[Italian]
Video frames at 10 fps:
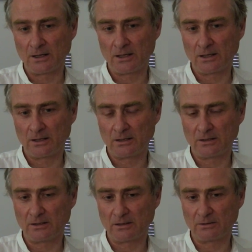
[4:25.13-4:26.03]

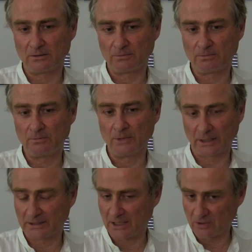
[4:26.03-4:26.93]
Eh,
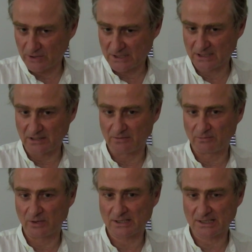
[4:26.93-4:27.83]
ritengo di sì,
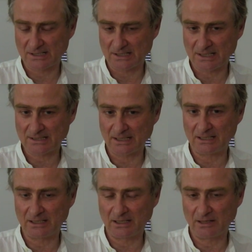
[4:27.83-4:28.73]
può essere
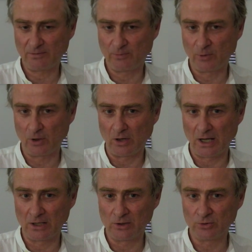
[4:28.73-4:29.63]
sinestetica,
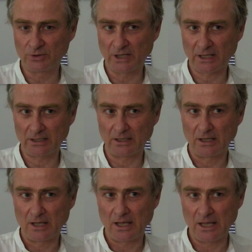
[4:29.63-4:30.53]
può
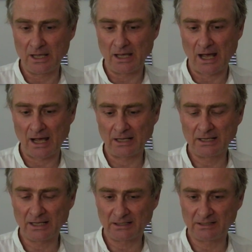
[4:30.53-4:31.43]
alludere e
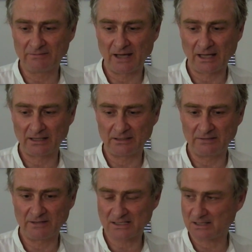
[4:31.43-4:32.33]
anche
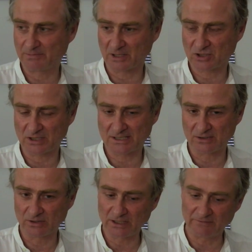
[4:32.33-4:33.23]
attivare diverse
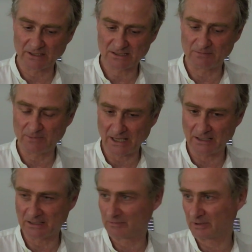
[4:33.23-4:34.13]
percezioni, diversi
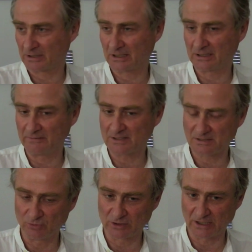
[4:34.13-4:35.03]
piani interpretativi
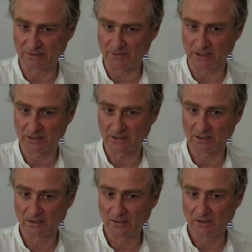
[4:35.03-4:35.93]
simultaneamente.